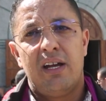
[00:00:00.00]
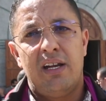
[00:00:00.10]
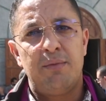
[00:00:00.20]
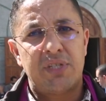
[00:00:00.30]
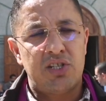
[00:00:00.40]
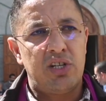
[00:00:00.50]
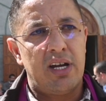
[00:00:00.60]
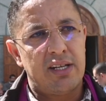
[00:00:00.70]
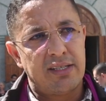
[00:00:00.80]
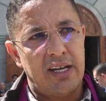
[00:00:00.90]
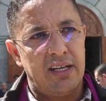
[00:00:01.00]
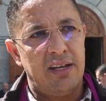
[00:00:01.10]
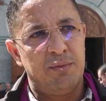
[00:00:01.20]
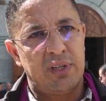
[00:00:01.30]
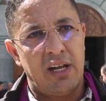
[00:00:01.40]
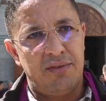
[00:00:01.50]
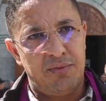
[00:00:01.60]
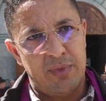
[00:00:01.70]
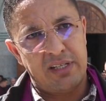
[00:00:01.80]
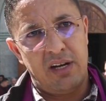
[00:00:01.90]
لم تجد اذن صغيه من
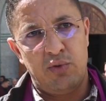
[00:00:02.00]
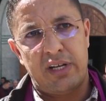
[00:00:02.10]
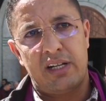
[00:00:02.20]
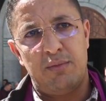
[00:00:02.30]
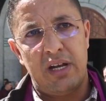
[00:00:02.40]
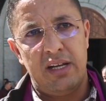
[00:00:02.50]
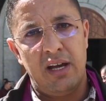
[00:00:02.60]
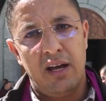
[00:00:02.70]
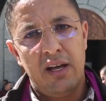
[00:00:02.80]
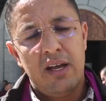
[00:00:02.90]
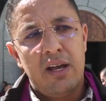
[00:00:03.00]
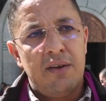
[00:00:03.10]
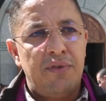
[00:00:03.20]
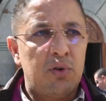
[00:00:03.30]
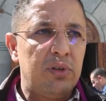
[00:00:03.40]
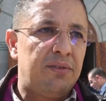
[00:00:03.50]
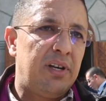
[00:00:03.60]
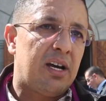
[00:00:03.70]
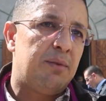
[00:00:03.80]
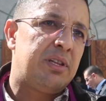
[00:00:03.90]
طرف مصالح وزاره الماليه فكنا في
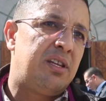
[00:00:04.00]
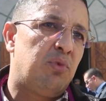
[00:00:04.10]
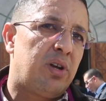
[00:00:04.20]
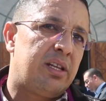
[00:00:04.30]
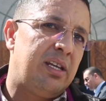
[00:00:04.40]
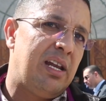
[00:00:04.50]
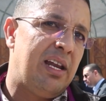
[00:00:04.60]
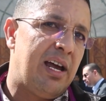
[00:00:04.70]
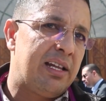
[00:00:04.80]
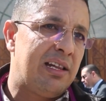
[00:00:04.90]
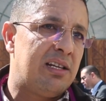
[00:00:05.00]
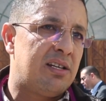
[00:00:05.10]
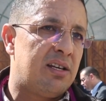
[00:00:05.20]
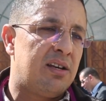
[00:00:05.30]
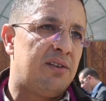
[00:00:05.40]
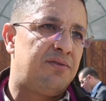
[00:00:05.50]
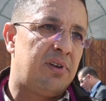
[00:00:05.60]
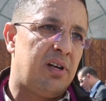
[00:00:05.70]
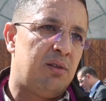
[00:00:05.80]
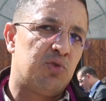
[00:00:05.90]
النقابه الديمقراطيه للعدل آه، في
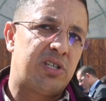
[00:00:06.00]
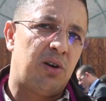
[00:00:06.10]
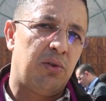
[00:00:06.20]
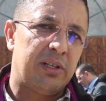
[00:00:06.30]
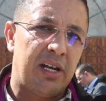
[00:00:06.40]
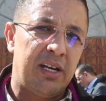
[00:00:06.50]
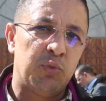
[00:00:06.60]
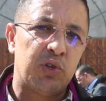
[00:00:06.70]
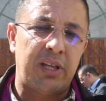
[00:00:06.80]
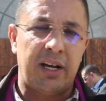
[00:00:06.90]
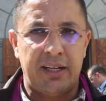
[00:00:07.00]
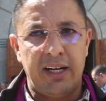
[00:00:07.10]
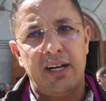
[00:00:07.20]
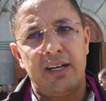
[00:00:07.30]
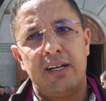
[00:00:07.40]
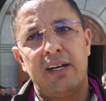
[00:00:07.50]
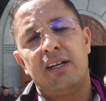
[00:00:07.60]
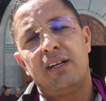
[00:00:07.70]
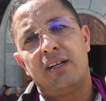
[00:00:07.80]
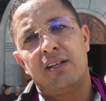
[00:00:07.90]
المستوى الوطني مضطرين اننا
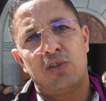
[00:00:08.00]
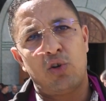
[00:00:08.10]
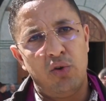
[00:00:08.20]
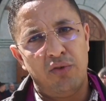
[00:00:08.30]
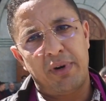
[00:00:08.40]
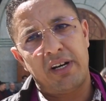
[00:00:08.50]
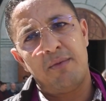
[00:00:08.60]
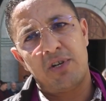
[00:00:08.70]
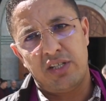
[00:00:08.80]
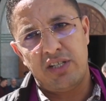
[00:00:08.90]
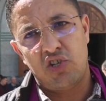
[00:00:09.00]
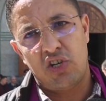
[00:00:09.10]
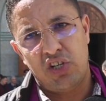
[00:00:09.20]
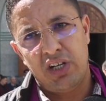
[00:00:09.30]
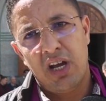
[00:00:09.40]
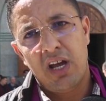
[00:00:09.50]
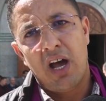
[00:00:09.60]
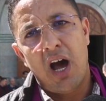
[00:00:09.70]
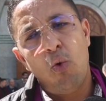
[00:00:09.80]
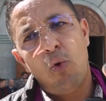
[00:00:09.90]
ندخلوا في برنامج احتجاجي
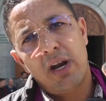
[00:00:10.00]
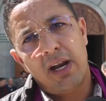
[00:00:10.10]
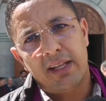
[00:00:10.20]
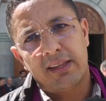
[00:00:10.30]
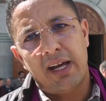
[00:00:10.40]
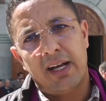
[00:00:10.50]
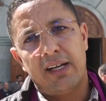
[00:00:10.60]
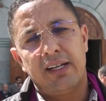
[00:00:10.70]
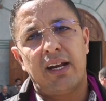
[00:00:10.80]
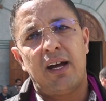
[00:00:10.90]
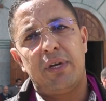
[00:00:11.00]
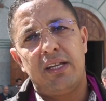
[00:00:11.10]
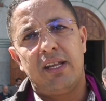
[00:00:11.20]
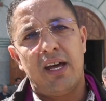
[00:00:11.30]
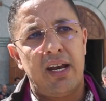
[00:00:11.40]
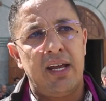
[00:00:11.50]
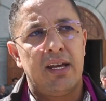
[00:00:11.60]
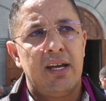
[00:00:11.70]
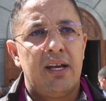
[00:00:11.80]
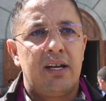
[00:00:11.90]
اولا عن طريق اضراب
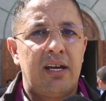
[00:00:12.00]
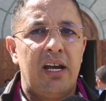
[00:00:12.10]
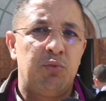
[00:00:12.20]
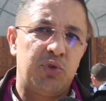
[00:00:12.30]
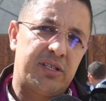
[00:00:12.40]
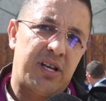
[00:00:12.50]
انذاري كان لمده